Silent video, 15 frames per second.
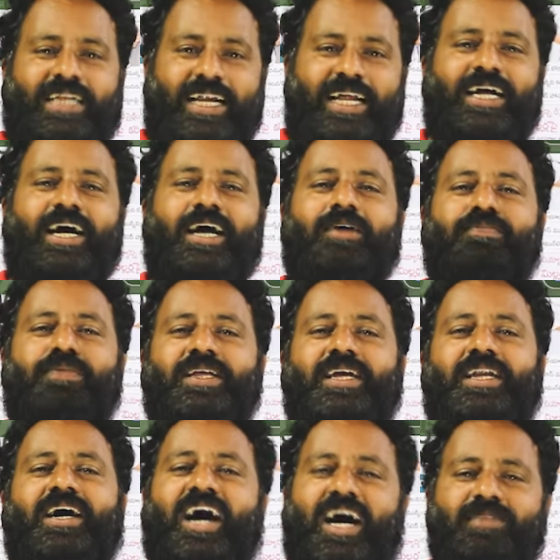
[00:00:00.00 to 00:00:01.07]
తెలంగాణ
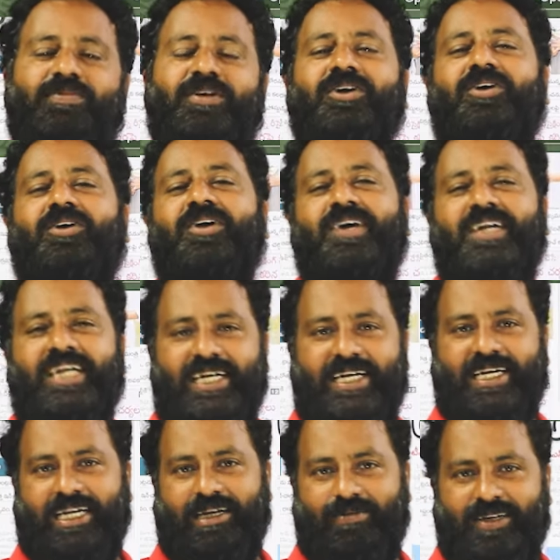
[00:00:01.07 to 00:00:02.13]
ప్రజల ఆత్మగౌరవాన్ని ఎట్లా
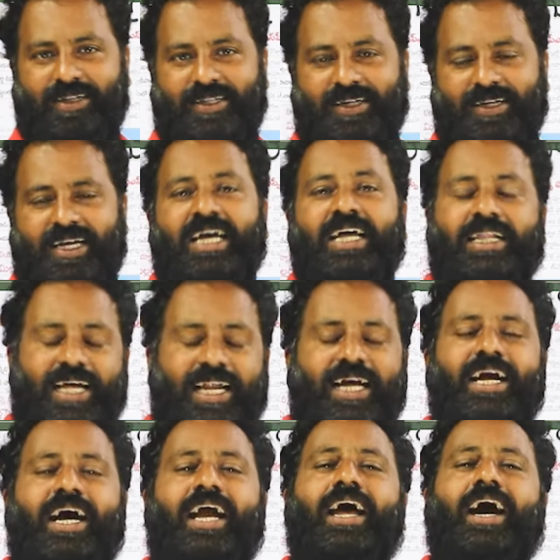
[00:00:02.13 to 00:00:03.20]
నిలబెడతాయి
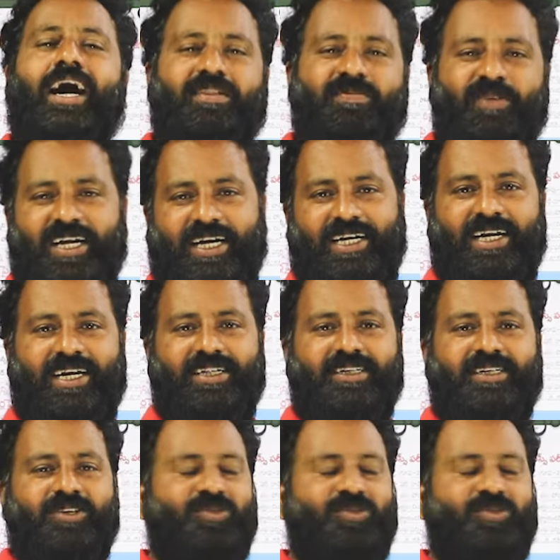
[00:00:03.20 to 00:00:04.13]
తెలంగాణ ఆత్మను ఎట్లా అర్థం